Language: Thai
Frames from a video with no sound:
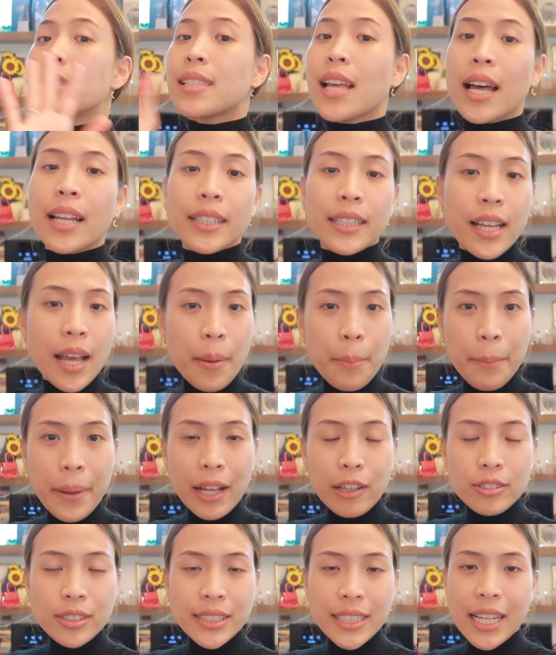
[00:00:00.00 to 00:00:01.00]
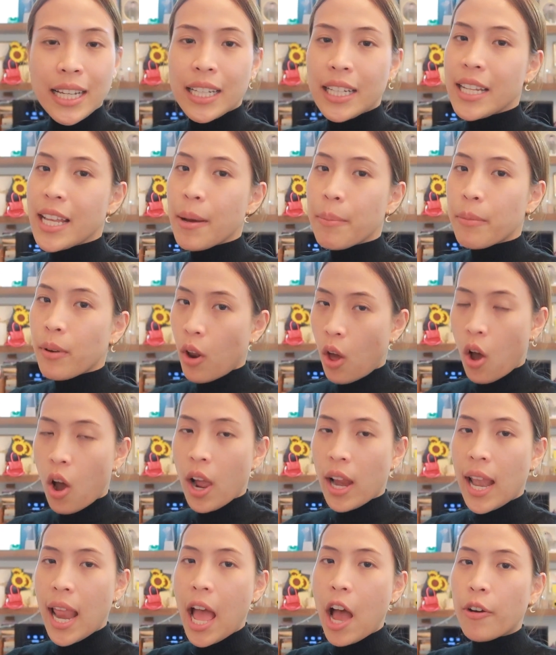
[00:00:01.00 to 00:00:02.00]
จัดกระเป๋าเสร็จเรียบร้อ
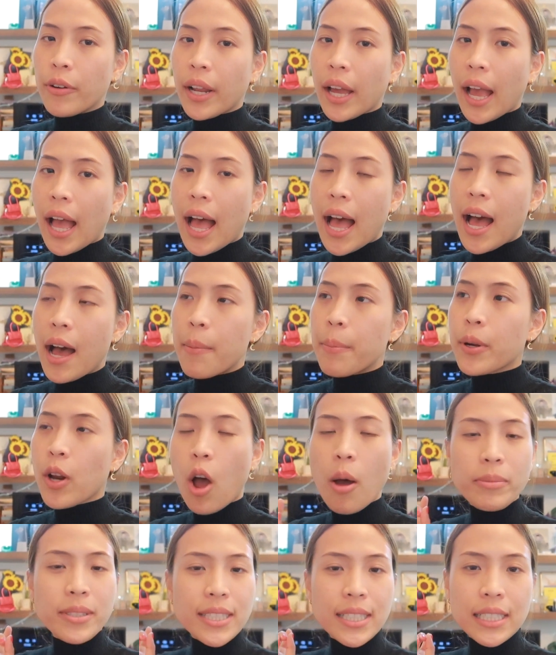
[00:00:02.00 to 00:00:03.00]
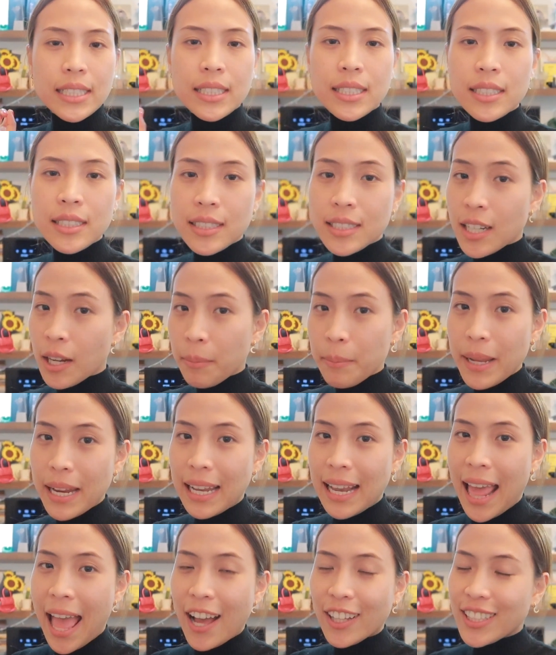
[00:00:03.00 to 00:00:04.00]
ยแล้วนะคะพร้อมที่ขึ้นเครื่องบิ
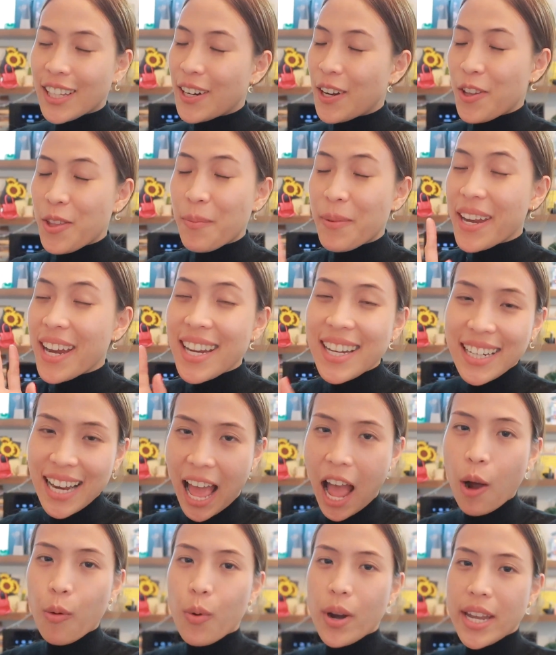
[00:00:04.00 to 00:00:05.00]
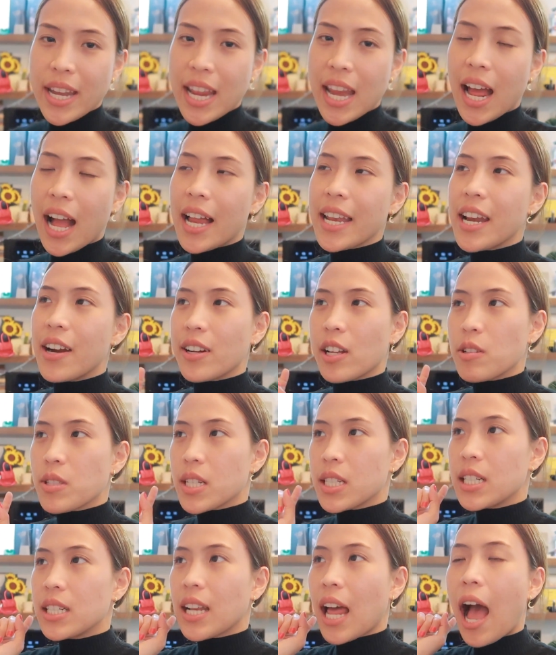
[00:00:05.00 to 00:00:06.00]
นแล้วแต่เรายังไม่ได้เดินทางวันนี้นะคะเดี๋ยวเรา
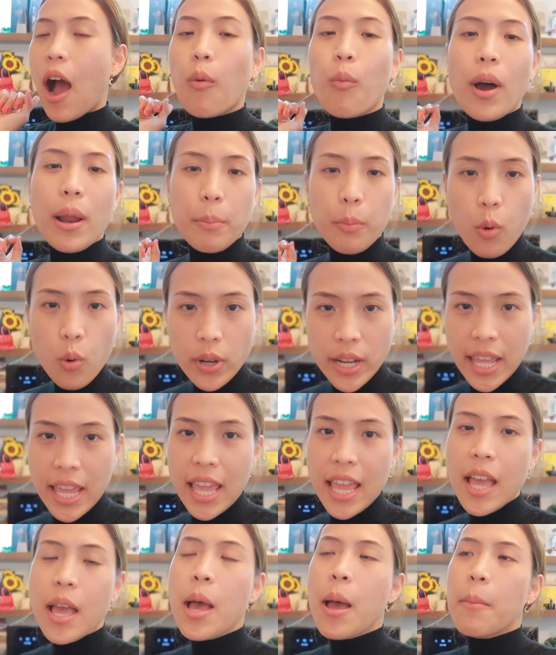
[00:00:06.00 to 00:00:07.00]
จะเดินทางวันพรุ่งนี้